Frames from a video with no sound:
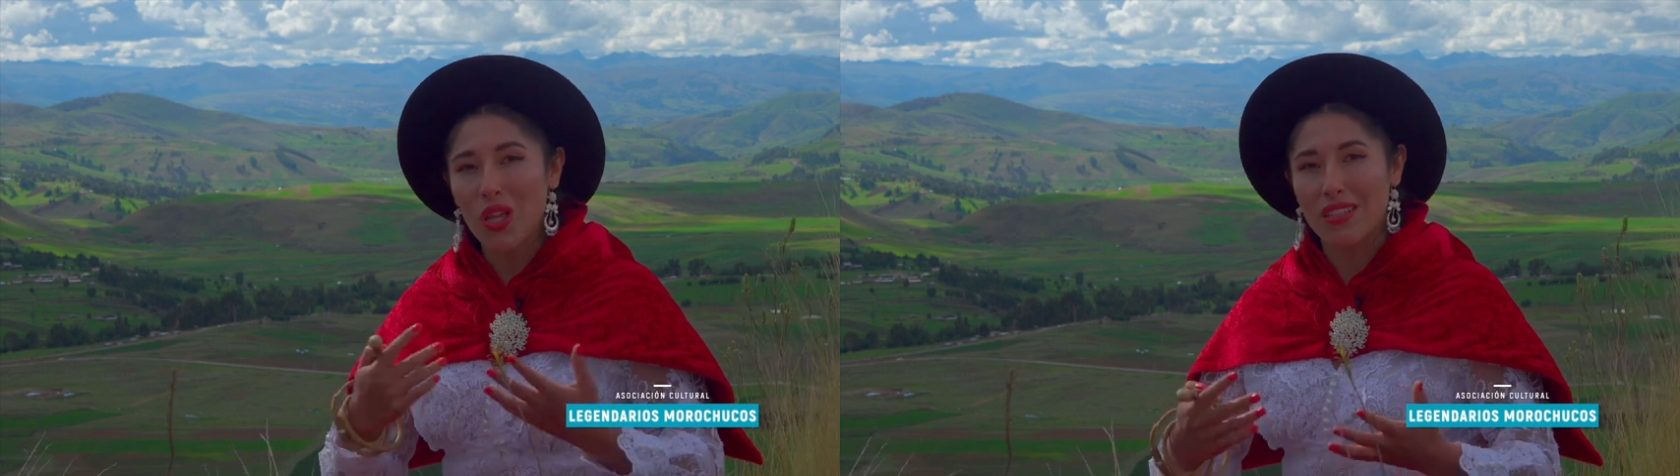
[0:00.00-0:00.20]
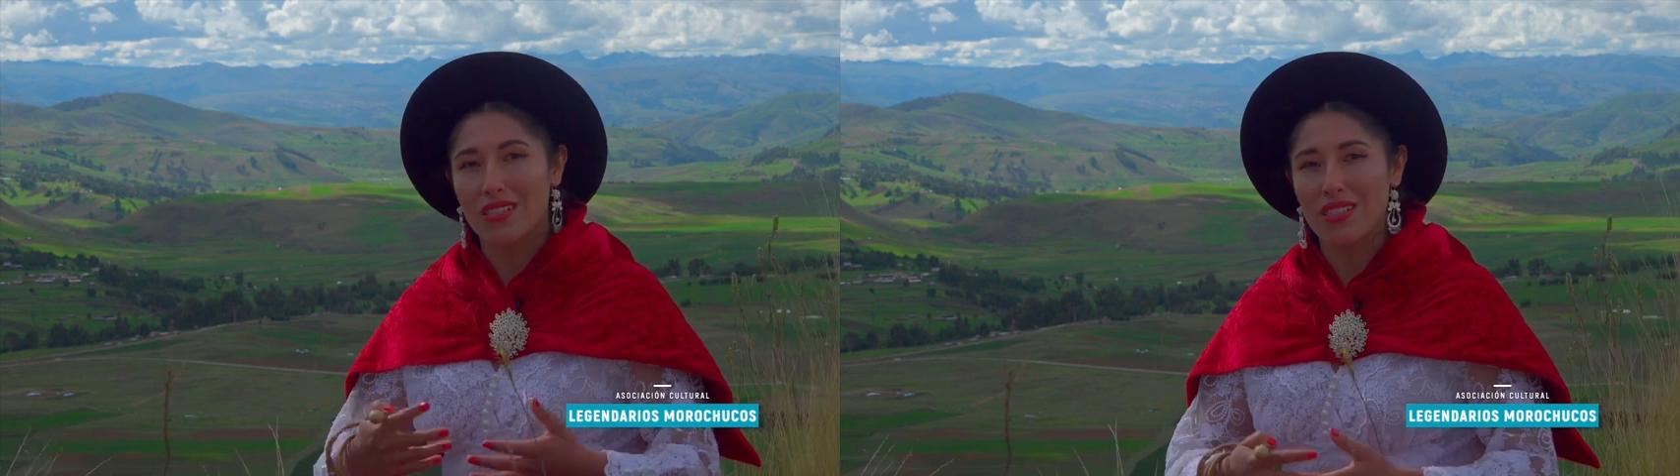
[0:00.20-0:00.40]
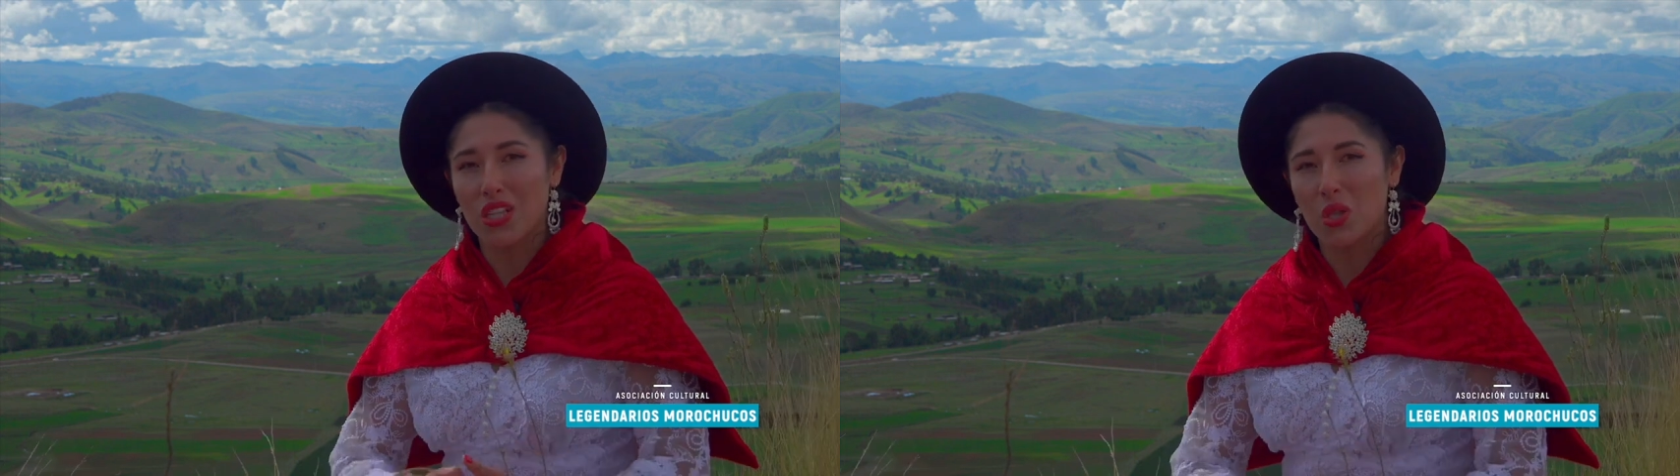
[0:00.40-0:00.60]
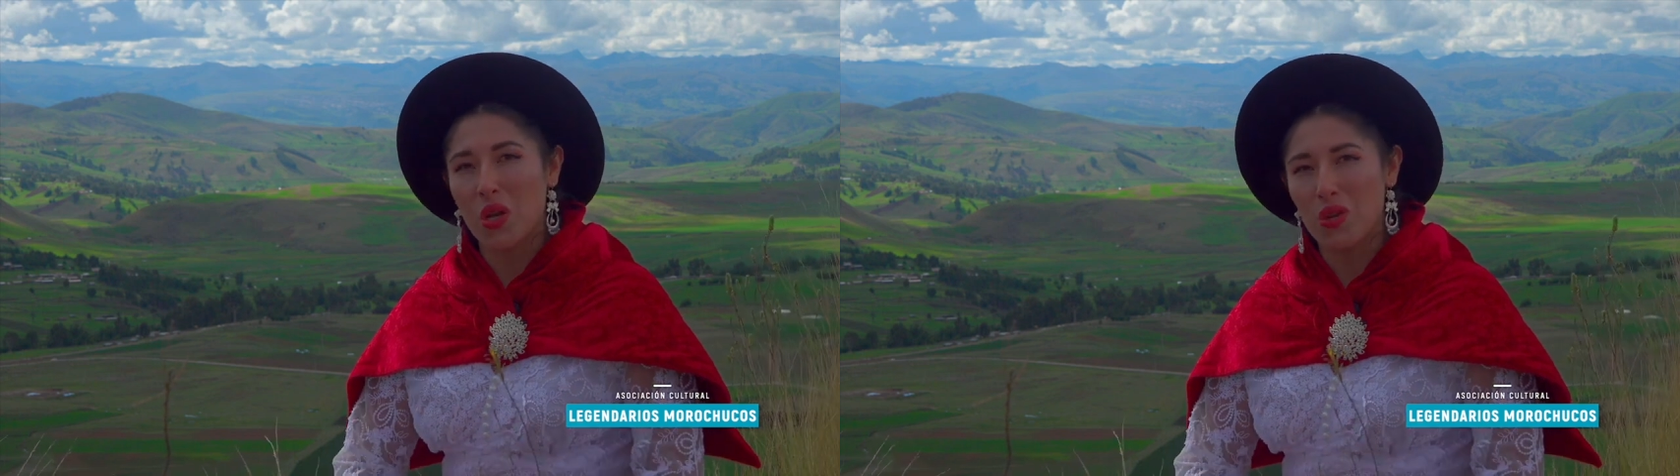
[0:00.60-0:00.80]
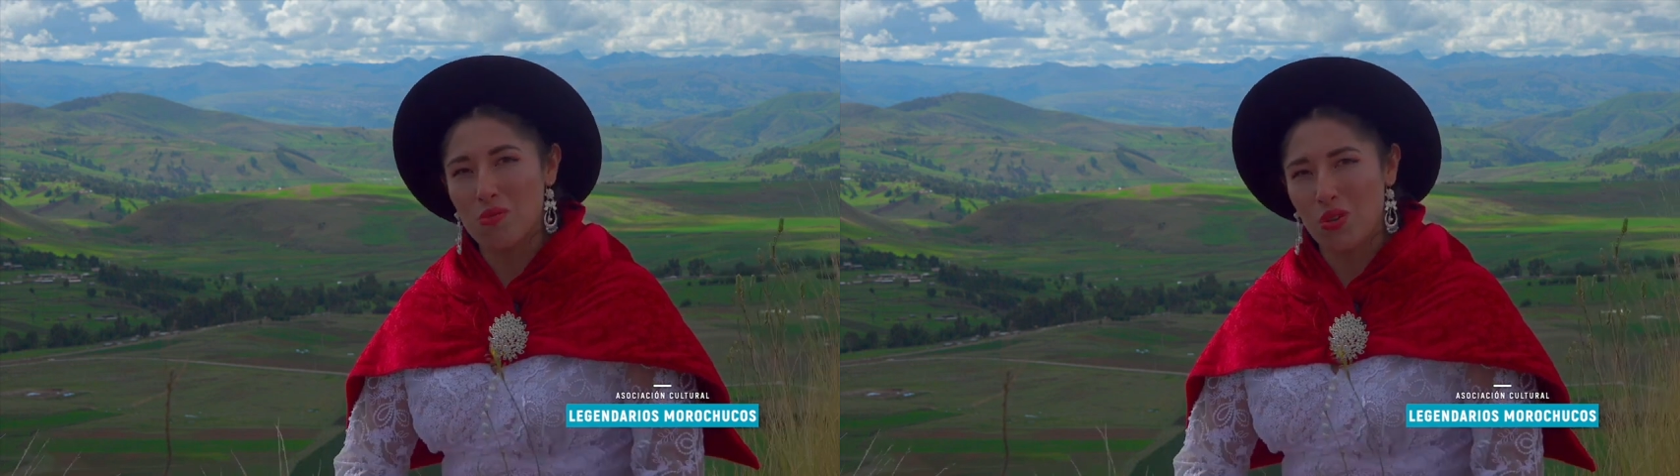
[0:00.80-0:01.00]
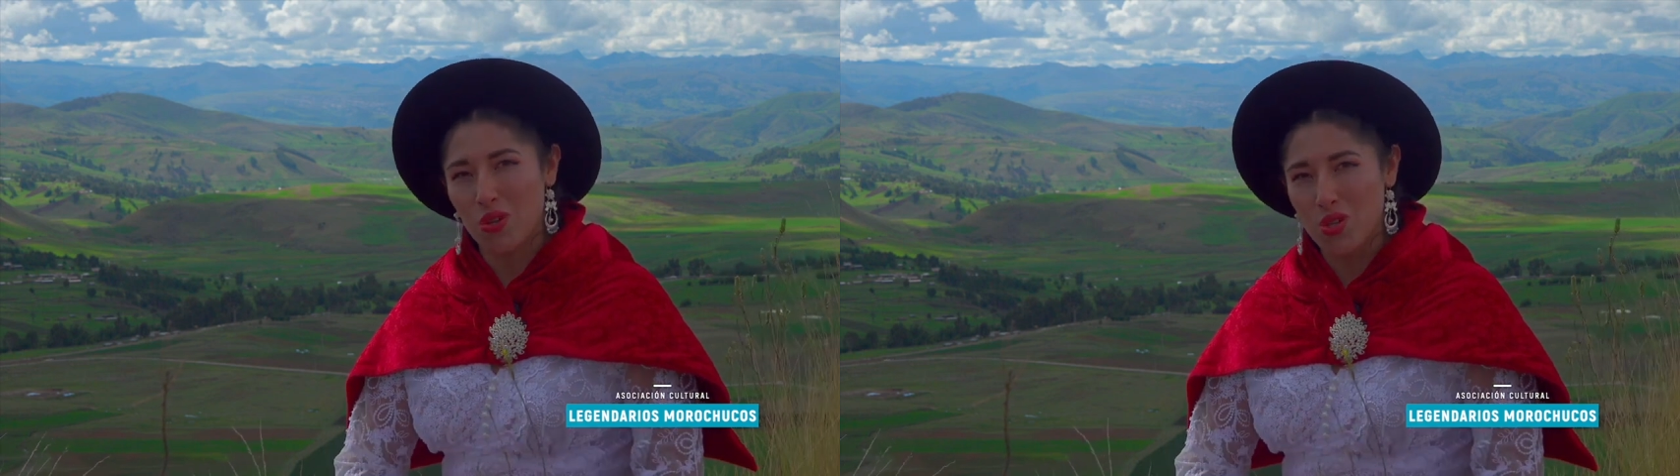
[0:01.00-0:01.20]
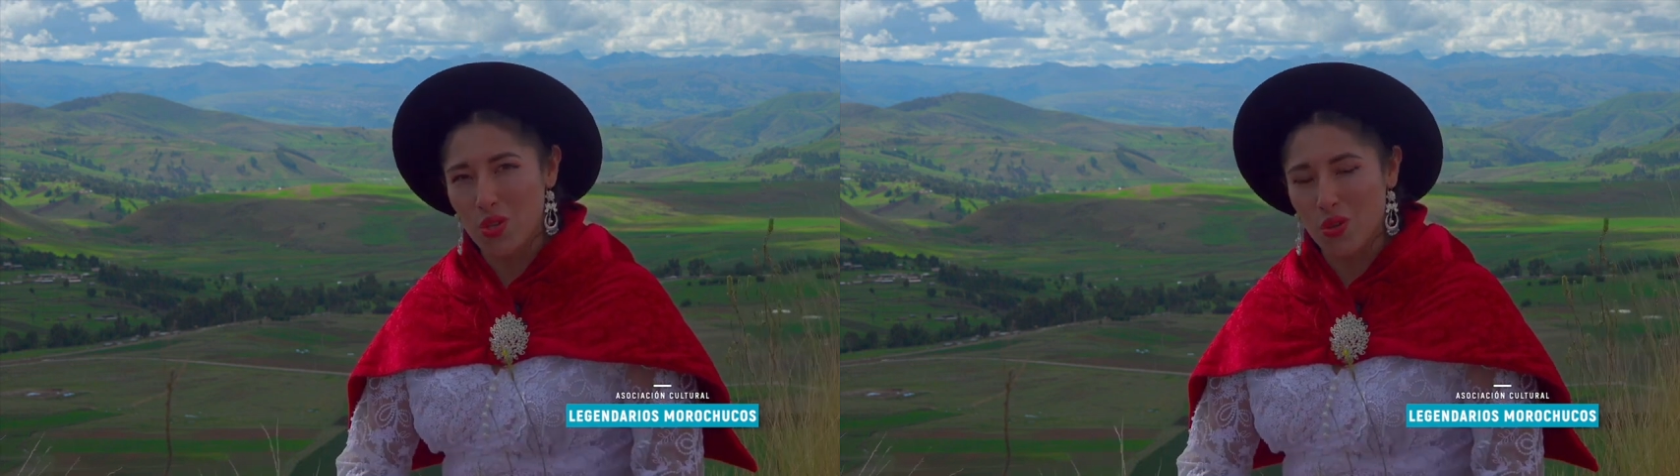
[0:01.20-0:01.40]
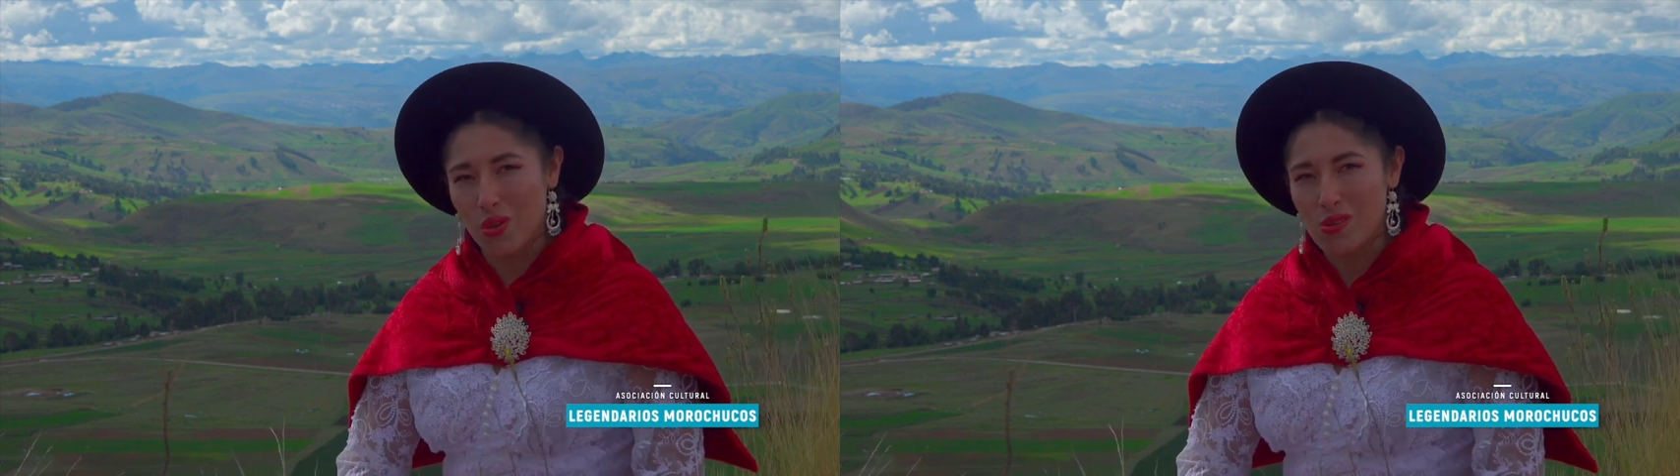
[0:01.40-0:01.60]
el distrito de los
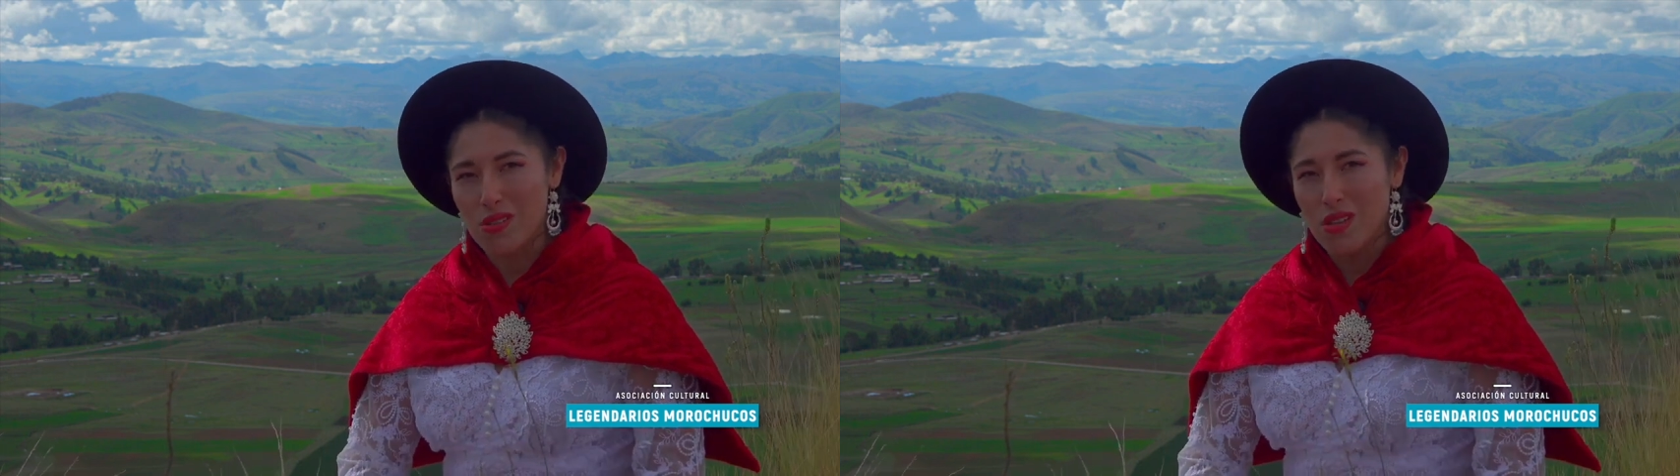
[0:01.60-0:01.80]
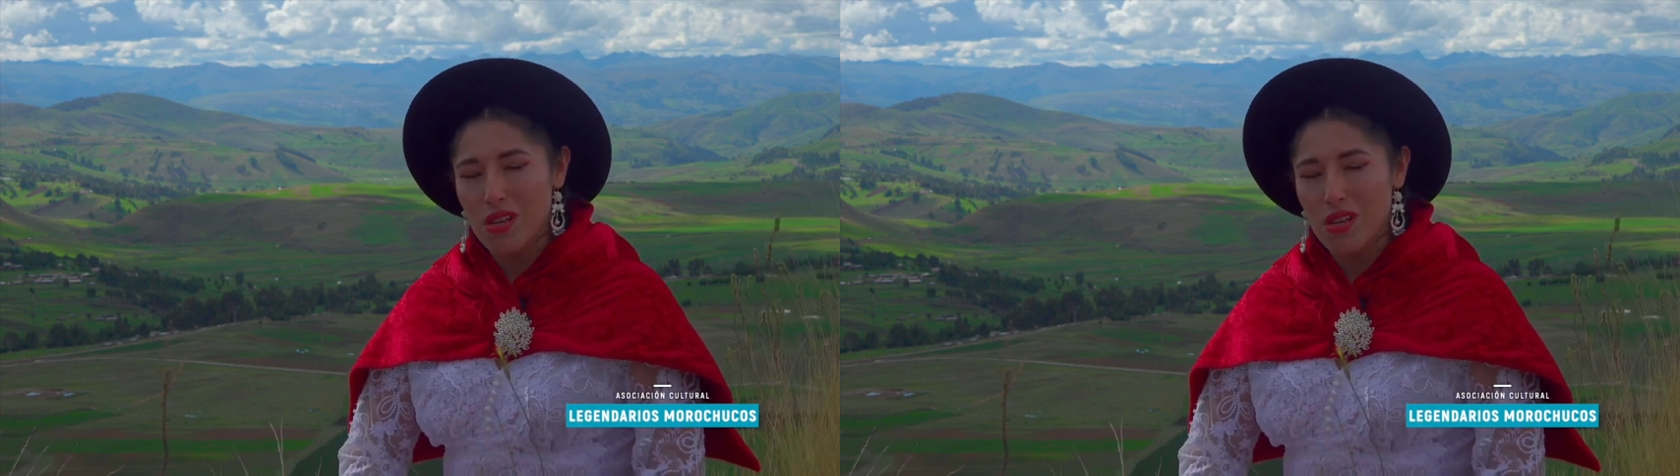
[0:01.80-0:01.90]
Morochucos.